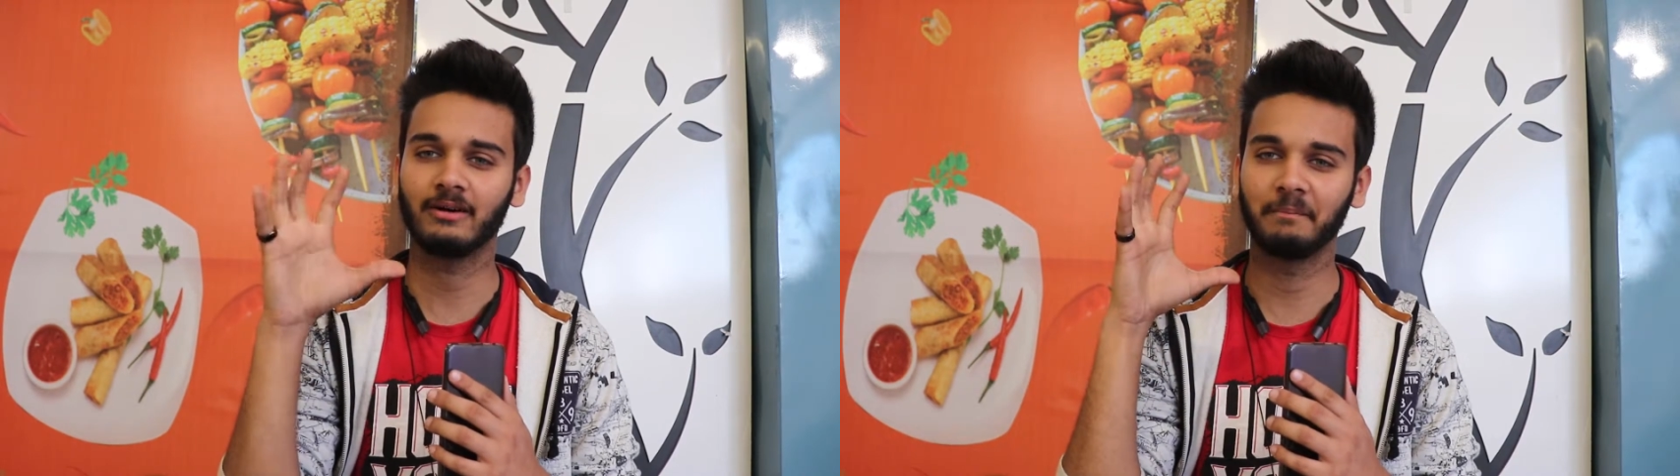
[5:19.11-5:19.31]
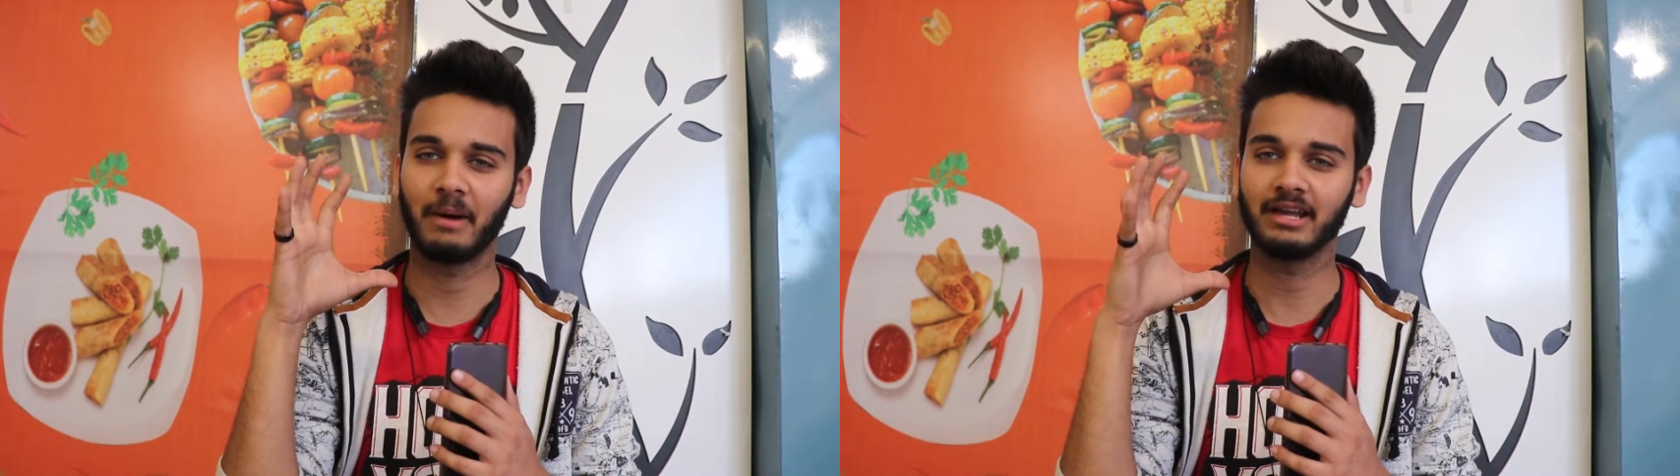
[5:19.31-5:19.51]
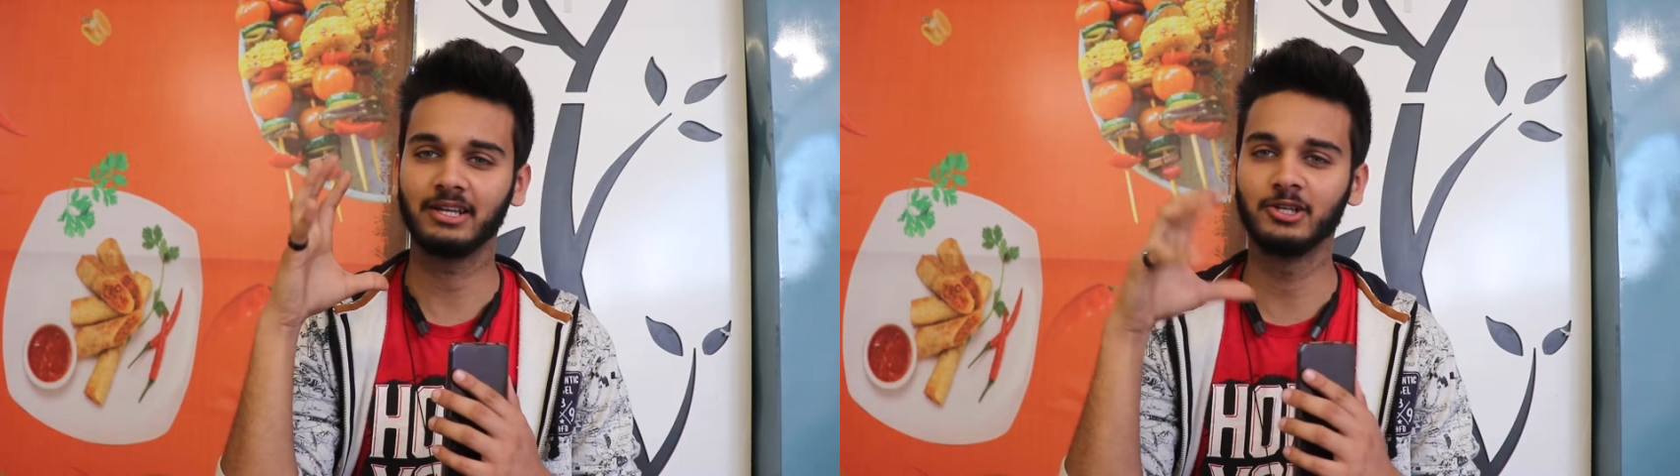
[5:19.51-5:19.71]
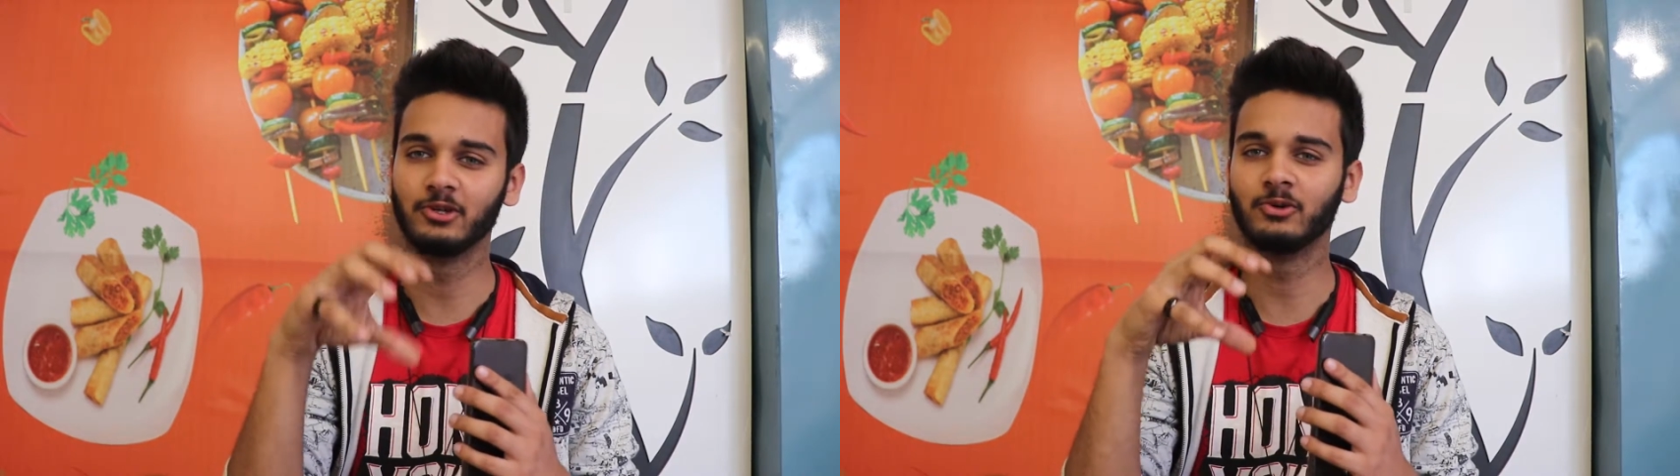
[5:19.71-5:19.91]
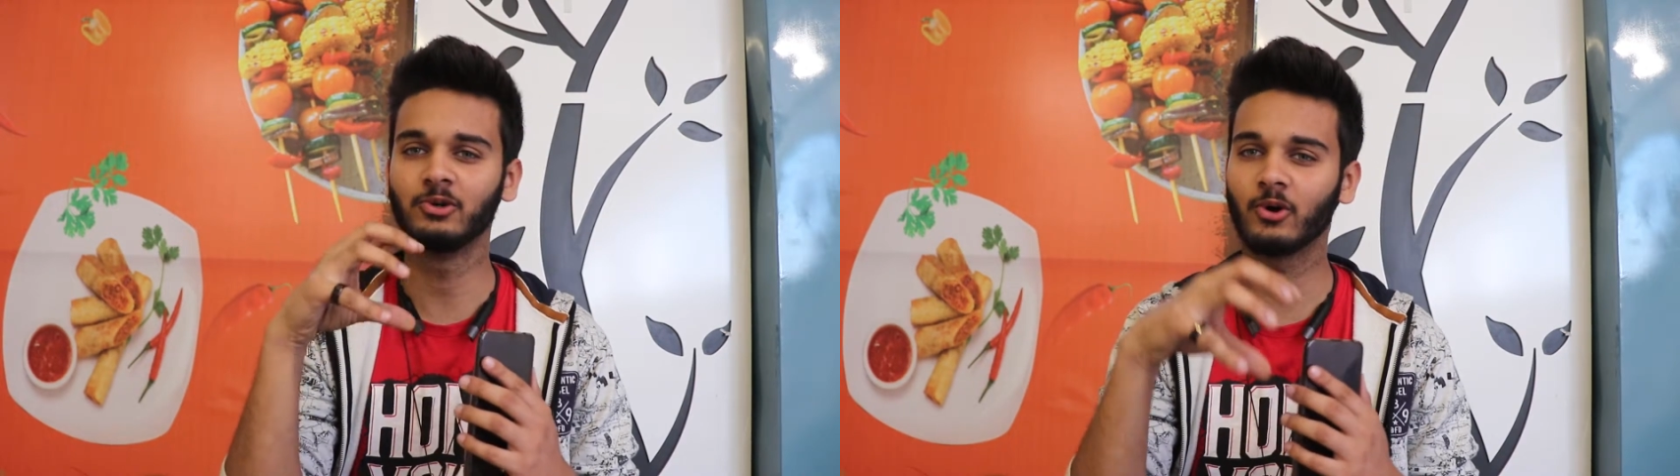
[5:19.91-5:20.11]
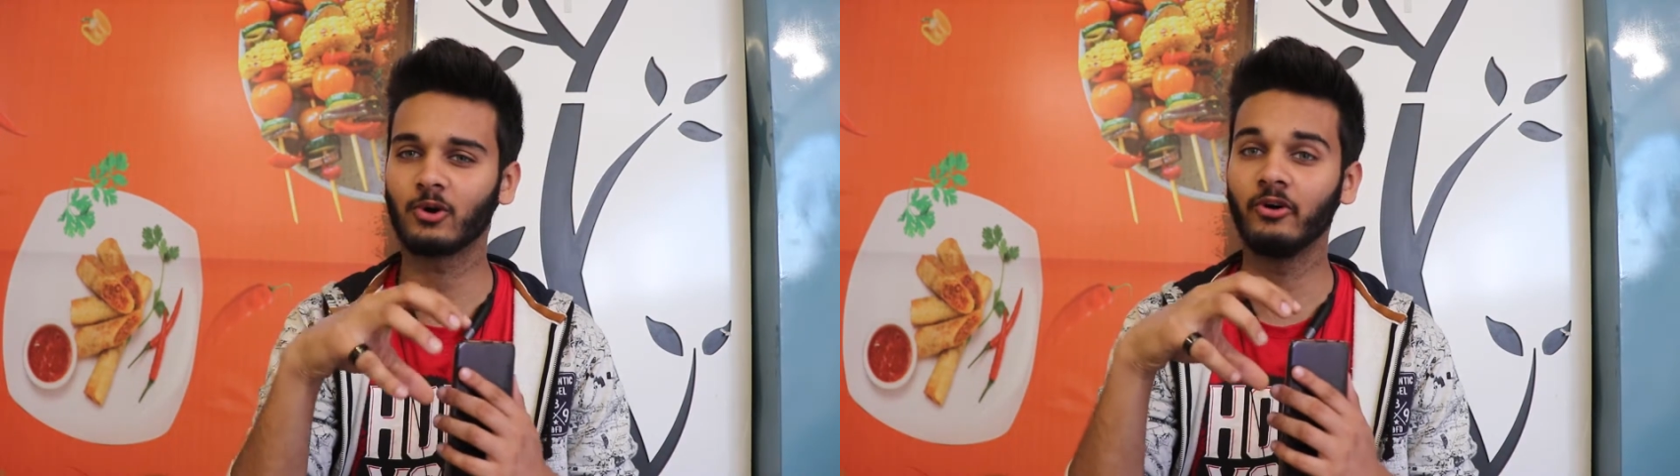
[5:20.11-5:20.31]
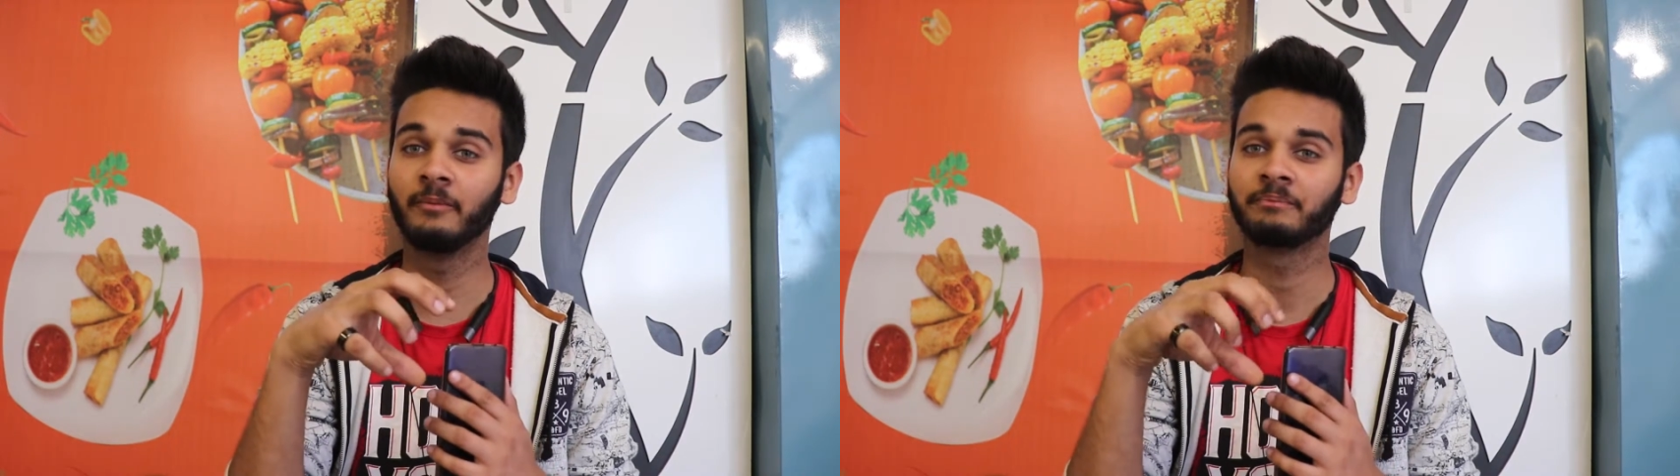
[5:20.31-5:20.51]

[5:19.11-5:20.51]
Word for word: माई न्यू लोगो